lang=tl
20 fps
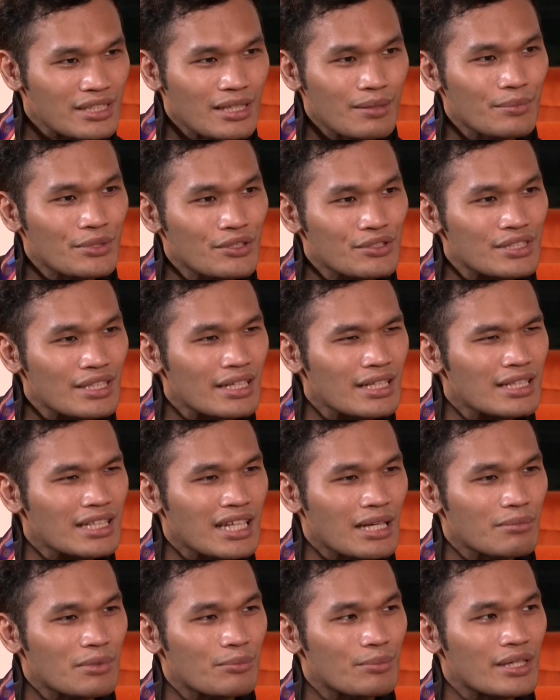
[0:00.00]
namin yung sarili
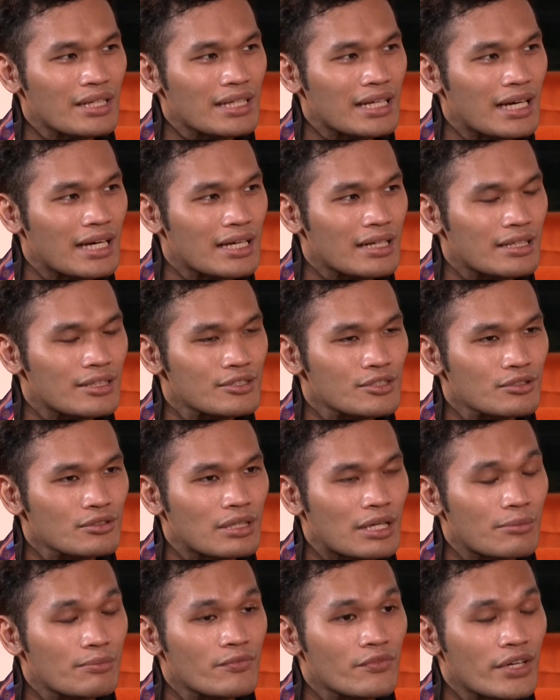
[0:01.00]
namin mag-aral. So
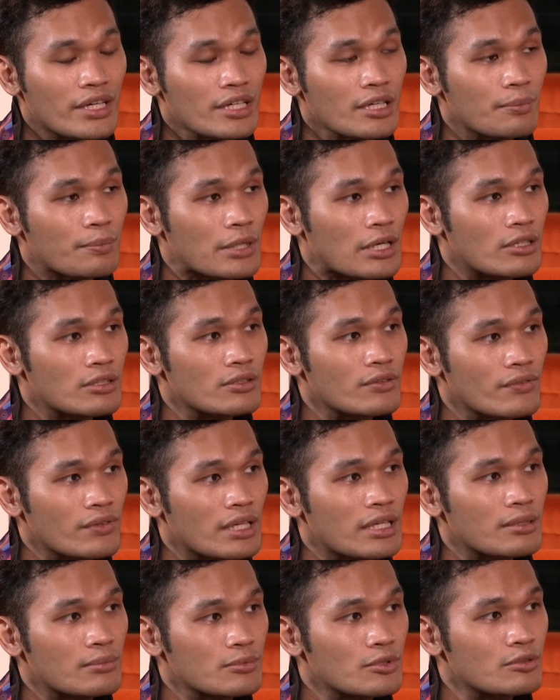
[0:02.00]
I'm very proud of
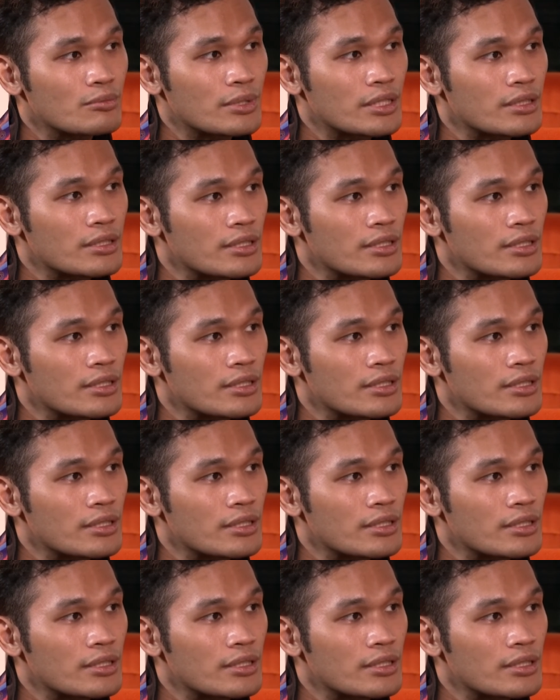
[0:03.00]
that moment.